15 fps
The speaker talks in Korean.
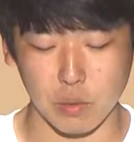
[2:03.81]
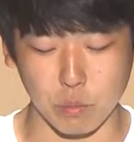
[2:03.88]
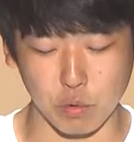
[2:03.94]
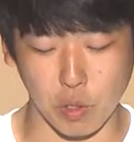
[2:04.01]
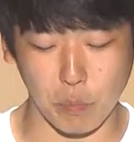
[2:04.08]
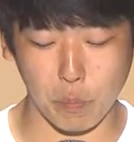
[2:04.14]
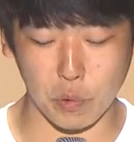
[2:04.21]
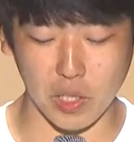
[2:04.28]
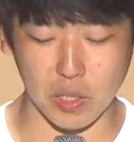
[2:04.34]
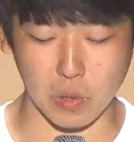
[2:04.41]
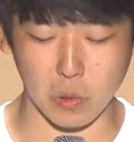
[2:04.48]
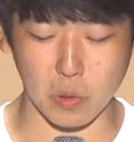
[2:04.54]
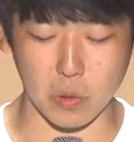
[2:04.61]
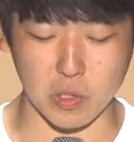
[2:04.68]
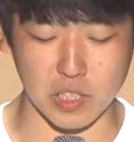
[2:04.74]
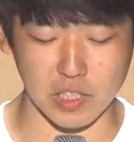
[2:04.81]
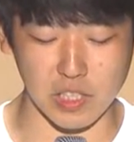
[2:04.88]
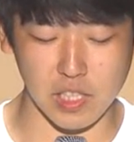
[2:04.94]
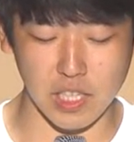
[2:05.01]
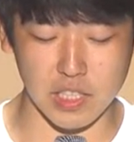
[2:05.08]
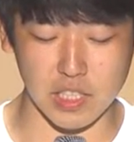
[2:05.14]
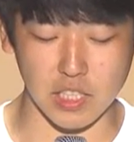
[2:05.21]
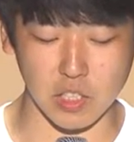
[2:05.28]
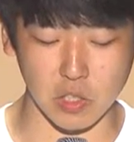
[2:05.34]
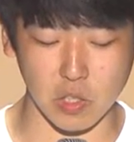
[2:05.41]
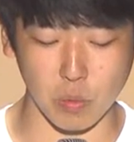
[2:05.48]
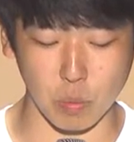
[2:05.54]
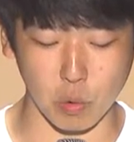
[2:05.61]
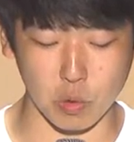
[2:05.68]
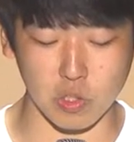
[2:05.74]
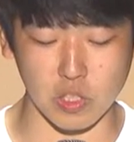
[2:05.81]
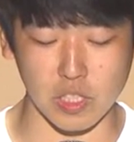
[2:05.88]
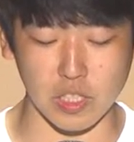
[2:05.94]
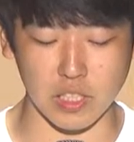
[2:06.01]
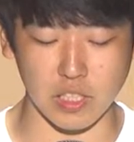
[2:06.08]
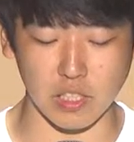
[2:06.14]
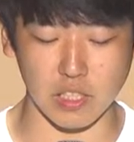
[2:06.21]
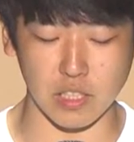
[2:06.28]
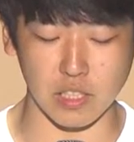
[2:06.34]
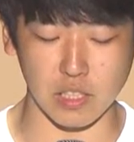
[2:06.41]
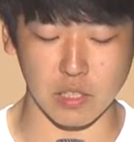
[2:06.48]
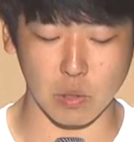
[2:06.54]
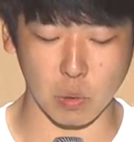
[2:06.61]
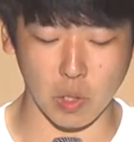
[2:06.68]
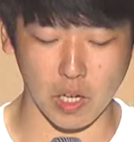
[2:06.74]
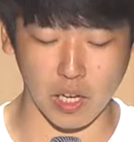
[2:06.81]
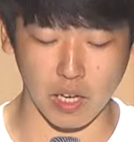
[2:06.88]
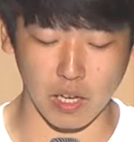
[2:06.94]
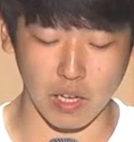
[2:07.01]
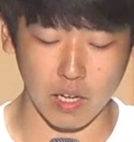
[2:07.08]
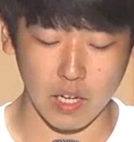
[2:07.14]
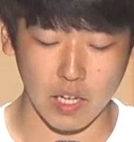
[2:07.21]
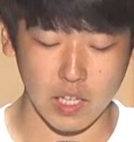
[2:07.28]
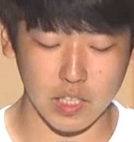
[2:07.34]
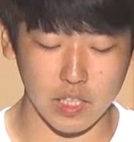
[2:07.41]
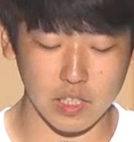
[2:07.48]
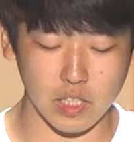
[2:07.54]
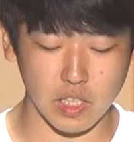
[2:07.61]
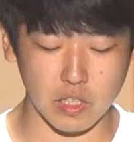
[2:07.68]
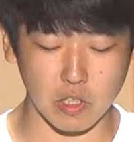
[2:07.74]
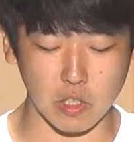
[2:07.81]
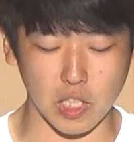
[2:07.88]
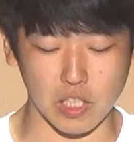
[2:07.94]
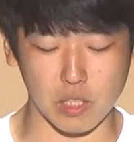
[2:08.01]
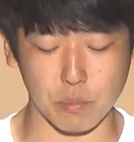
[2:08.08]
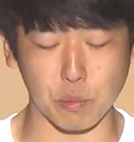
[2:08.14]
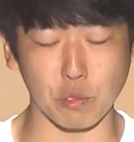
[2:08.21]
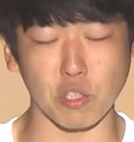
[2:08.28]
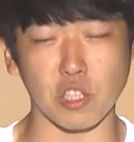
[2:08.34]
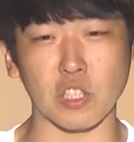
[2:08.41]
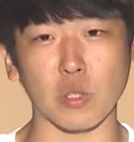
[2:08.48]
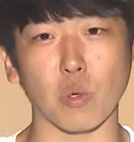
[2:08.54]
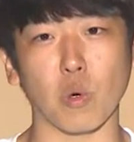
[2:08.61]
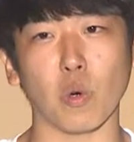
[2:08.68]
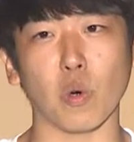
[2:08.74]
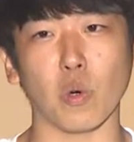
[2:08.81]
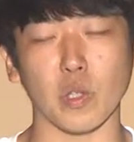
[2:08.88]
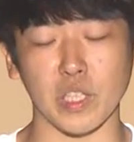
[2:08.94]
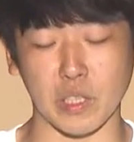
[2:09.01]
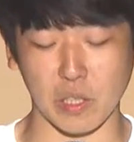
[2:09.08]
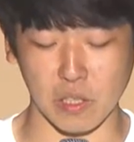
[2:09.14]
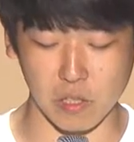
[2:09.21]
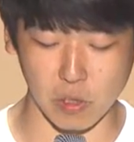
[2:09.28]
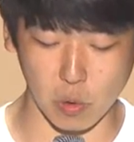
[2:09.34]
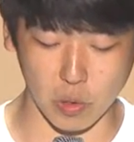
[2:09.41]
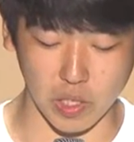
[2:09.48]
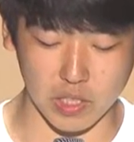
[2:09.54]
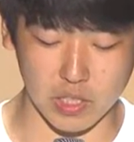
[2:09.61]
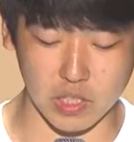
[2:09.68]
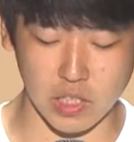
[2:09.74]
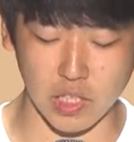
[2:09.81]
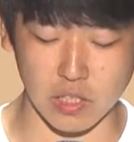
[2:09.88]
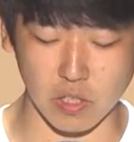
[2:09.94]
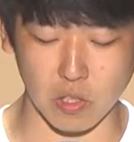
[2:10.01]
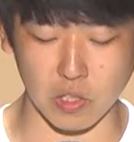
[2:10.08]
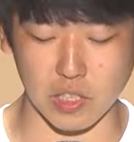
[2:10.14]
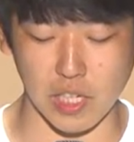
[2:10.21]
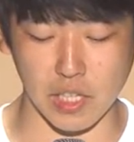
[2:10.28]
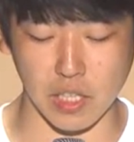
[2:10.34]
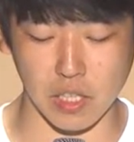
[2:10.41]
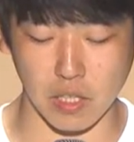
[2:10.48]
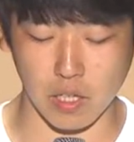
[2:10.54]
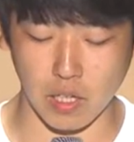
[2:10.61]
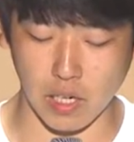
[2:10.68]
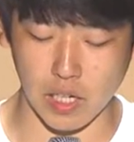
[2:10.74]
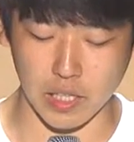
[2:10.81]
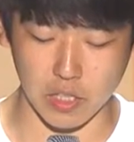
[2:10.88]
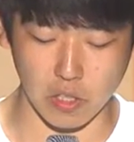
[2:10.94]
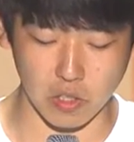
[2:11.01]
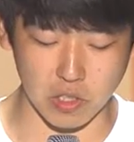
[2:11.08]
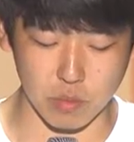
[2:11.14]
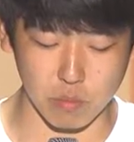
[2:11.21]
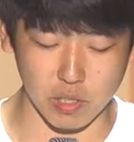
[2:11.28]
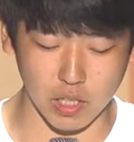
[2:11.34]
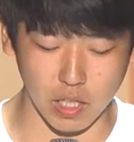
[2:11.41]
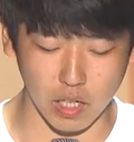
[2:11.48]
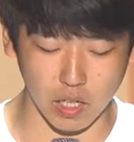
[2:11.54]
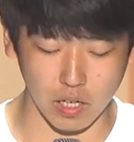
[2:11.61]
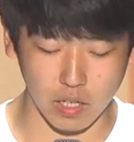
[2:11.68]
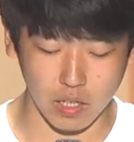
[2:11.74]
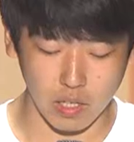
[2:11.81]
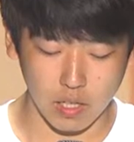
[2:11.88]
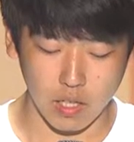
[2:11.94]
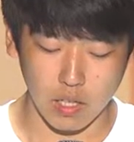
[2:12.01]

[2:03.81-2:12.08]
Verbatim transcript: 무엇보다도 지금까지 있었던 모든 일들을 통해 하나님께서 나를 부르시고 이끌고 계시다는 것을 알게, 알게 되었습니다.